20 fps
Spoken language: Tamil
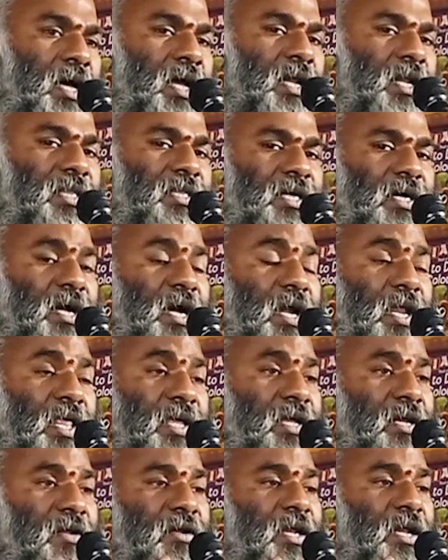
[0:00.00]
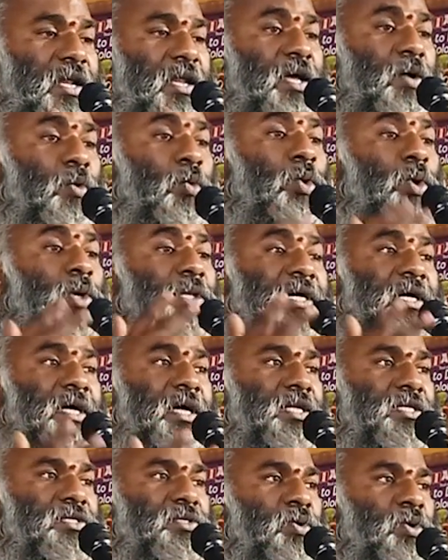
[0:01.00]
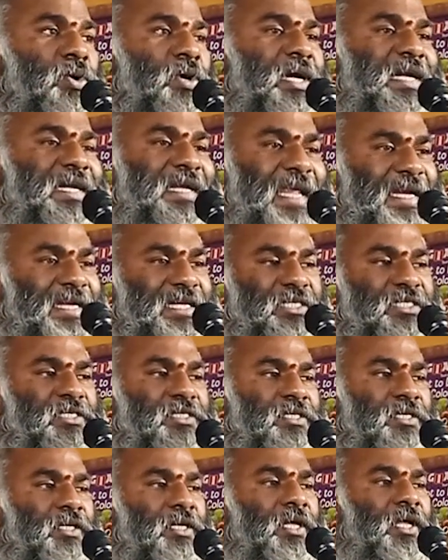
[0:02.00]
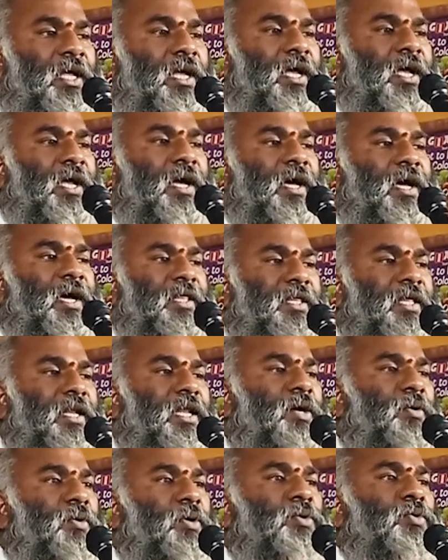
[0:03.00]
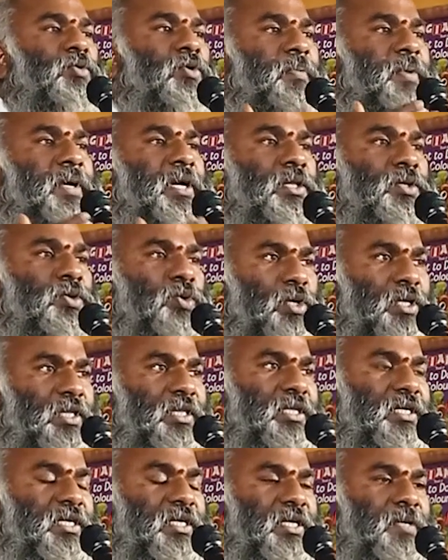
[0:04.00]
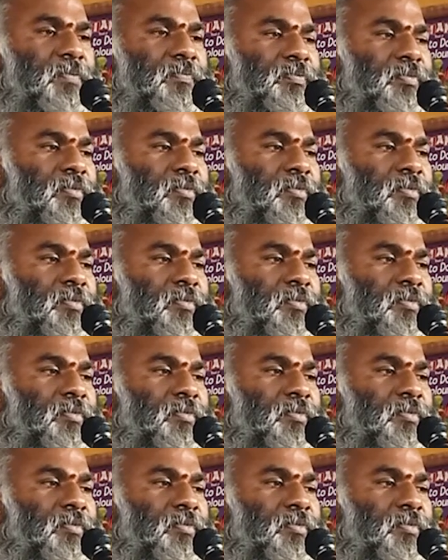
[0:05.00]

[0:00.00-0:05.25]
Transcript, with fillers: அல்லது அலைகள் அல்ல ஓதங்கள் சொல்லுவாங்க டைட்ஸ் அதெல்லாம் ஒரு குறிப்பிட்ட தூரத்துக்கு